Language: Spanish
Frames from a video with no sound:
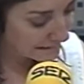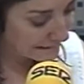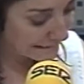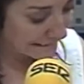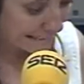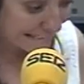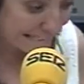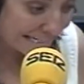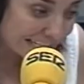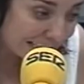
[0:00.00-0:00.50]

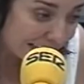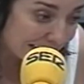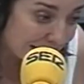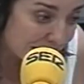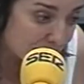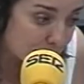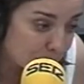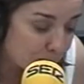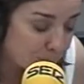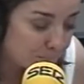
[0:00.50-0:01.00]

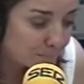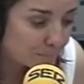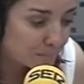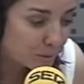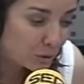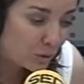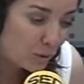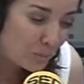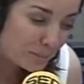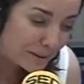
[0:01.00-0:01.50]
Gracias
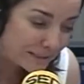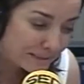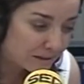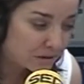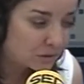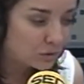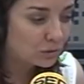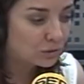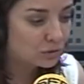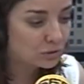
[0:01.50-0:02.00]
por compartir
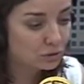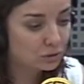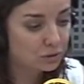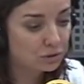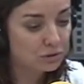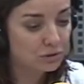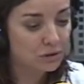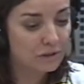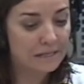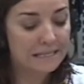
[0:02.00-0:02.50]
con
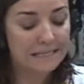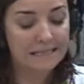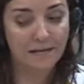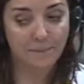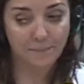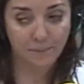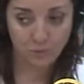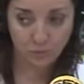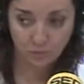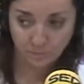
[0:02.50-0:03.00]
nosotros la
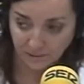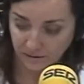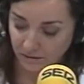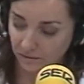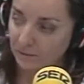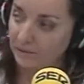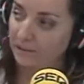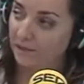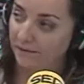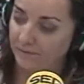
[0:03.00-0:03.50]

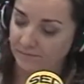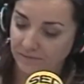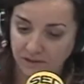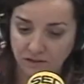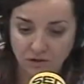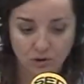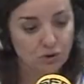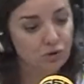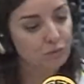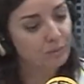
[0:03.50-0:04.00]
preocupación y la
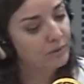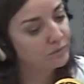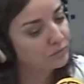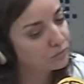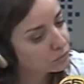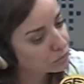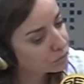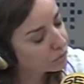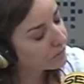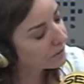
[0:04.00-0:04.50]
reflexión sobre el
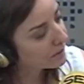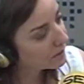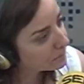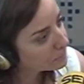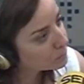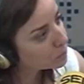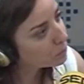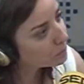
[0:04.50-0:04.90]
futuro de Egipto,